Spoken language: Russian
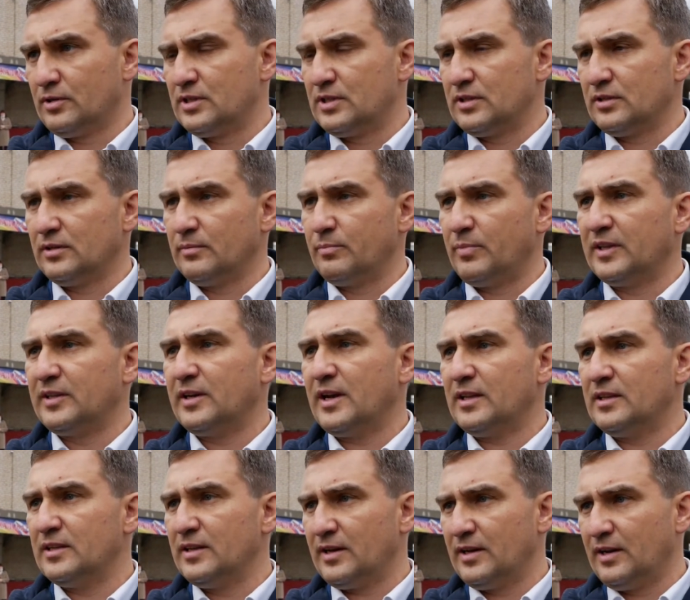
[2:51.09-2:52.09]
с
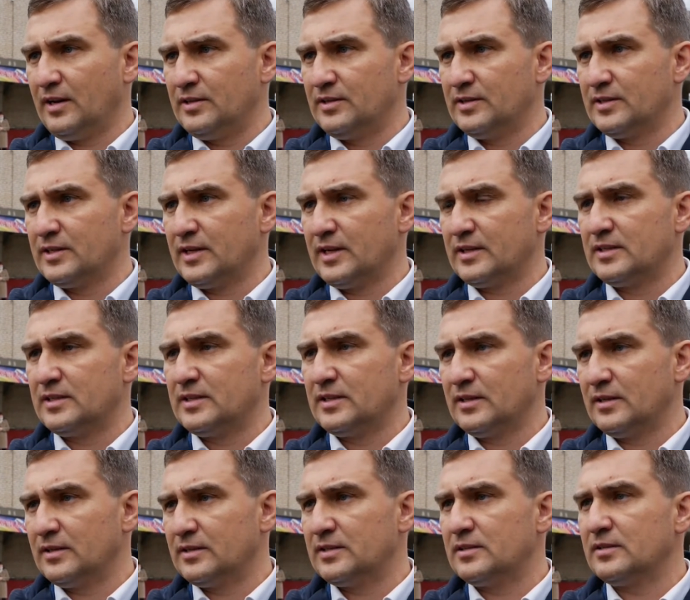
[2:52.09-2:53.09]
подрядной
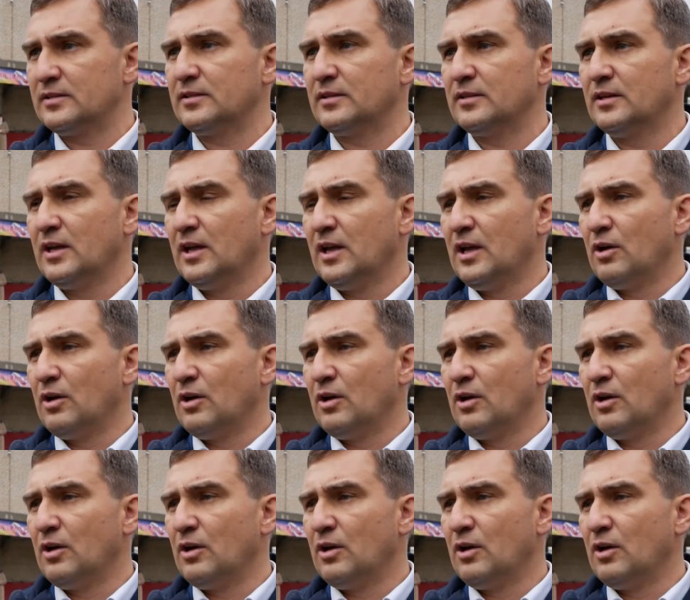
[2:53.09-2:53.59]
организацией, с